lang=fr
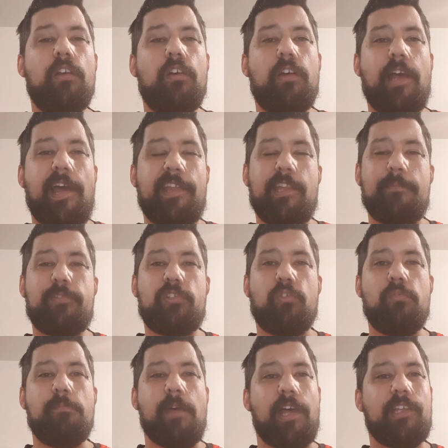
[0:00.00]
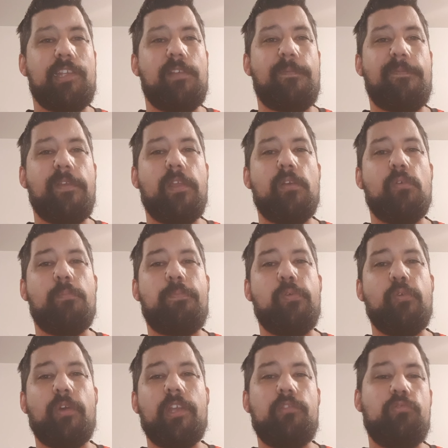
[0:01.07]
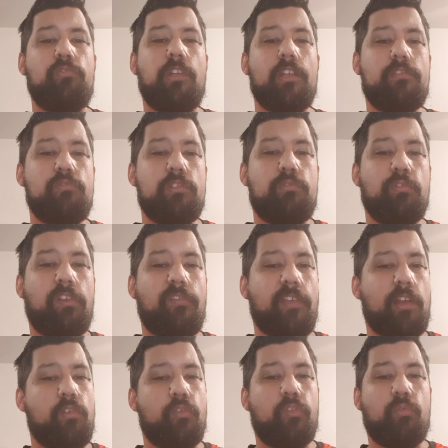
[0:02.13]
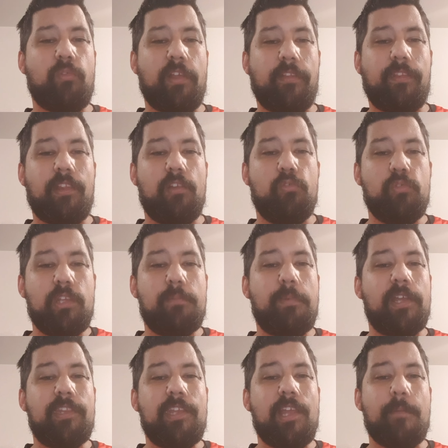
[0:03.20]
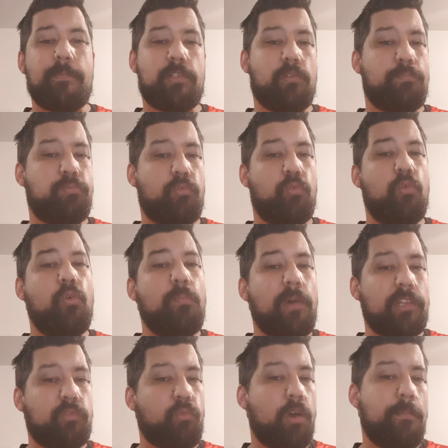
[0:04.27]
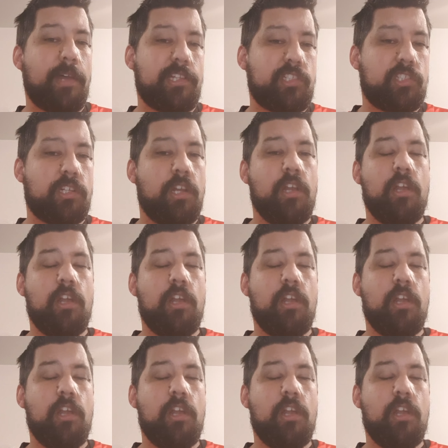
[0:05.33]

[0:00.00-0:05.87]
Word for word: euh, un absent de marque qui fait euh, pleurer toute la tutosphère lançoise, c'est Loïc Badet, absent pour au moins trois matchs